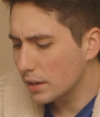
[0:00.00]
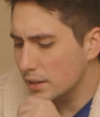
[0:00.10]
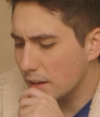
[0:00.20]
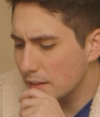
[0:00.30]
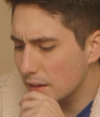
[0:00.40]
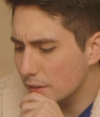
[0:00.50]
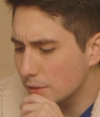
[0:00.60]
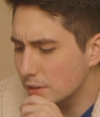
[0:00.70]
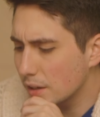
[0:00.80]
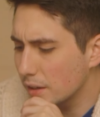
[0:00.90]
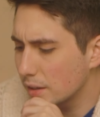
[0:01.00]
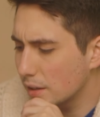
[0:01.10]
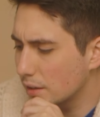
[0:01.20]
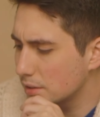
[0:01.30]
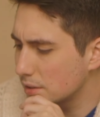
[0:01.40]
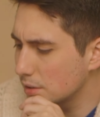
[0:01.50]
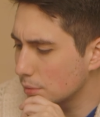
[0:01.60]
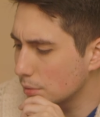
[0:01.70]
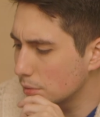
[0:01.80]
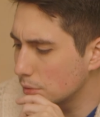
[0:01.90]
la dernière de Stargate, la
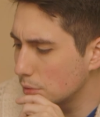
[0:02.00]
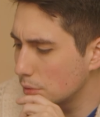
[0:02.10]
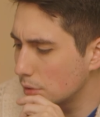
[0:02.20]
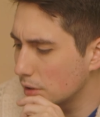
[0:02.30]
saison 2,